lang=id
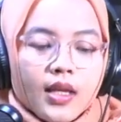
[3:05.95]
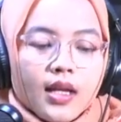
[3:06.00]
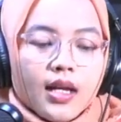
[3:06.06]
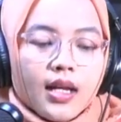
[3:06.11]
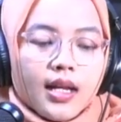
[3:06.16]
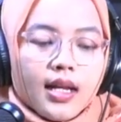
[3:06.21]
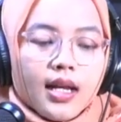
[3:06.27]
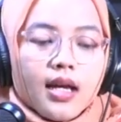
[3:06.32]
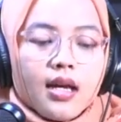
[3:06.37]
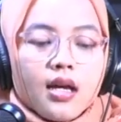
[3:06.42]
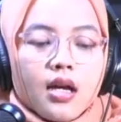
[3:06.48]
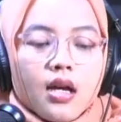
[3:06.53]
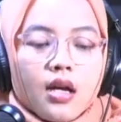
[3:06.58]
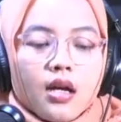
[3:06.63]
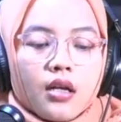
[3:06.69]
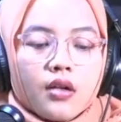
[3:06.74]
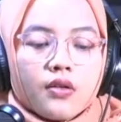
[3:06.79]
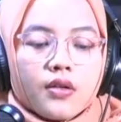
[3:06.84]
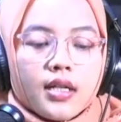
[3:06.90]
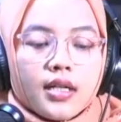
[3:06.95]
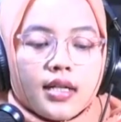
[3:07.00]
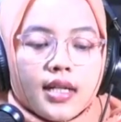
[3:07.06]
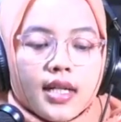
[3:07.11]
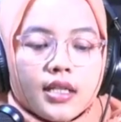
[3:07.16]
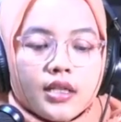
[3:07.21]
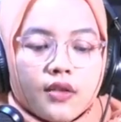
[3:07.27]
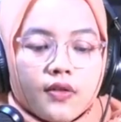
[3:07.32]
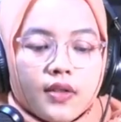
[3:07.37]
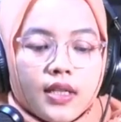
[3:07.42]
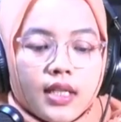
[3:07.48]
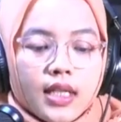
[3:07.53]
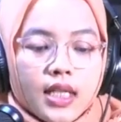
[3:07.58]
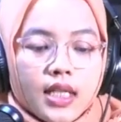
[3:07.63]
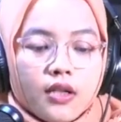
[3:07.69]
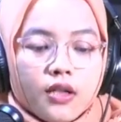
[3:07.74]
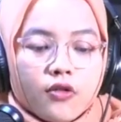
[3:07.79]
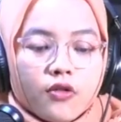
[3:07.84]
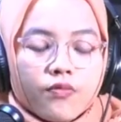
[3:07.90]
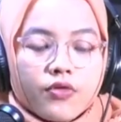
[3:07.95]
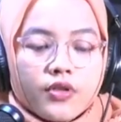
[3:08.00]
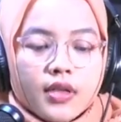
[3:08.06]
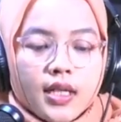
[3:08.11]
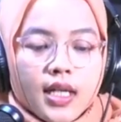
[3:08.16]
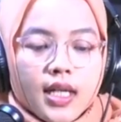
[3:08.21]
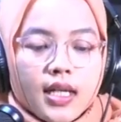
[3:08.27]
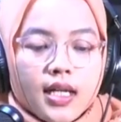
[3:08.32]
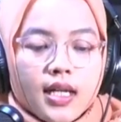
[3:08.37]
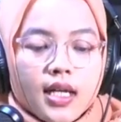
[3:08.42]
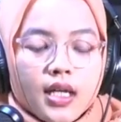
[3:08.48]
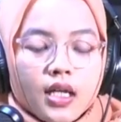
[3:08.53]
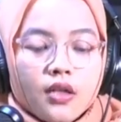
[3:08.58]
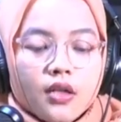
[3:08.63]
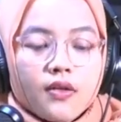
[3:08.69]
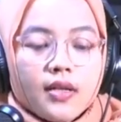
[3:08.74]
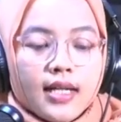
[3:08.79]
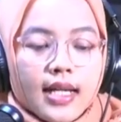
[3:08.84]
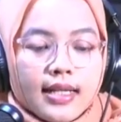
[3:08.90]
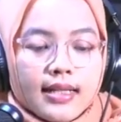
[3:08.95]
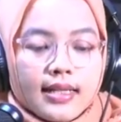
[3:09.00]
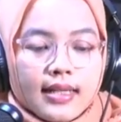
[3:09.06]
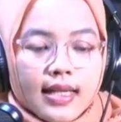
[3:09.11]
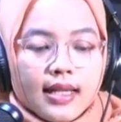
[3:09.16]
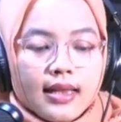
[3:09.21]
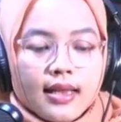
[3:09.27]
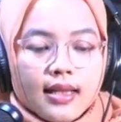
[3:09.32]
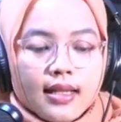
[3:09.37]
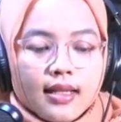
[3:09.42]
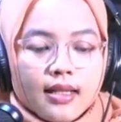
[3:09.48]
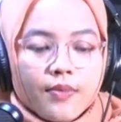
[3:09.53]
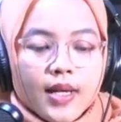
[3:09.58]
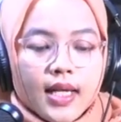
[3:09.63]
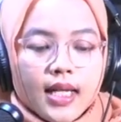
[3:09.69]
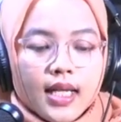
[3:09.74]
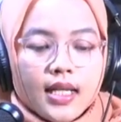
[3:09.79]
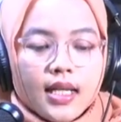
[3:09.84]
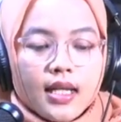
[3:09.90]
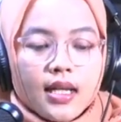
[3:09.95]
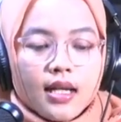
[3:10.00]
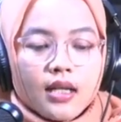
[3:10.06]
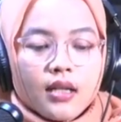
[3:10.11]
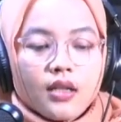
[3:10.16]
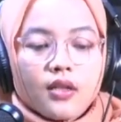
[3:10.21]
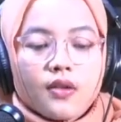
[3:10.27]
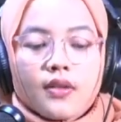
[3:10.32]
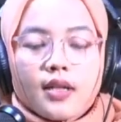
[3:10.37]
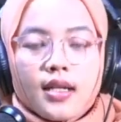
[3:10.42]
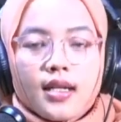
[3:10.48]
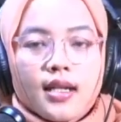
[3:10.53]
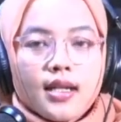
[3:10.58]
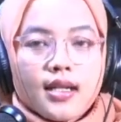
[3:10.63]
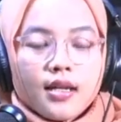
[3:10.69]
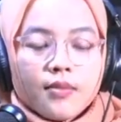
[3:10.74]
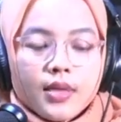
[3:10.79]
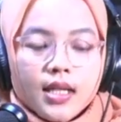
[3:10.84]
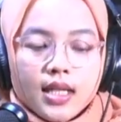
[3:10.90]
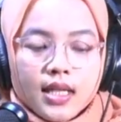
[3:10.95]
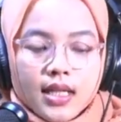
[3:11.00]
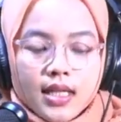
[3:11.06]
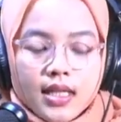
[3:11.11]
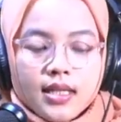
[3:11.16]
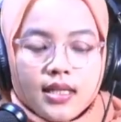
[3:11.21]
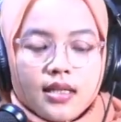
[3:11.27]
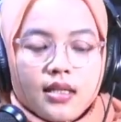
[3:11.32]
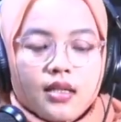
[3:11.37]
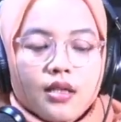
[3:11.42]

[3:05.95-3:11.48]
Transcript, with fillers: Nah, current ratio ini rumusnya adalah current asset dibagi dengan current liabilities.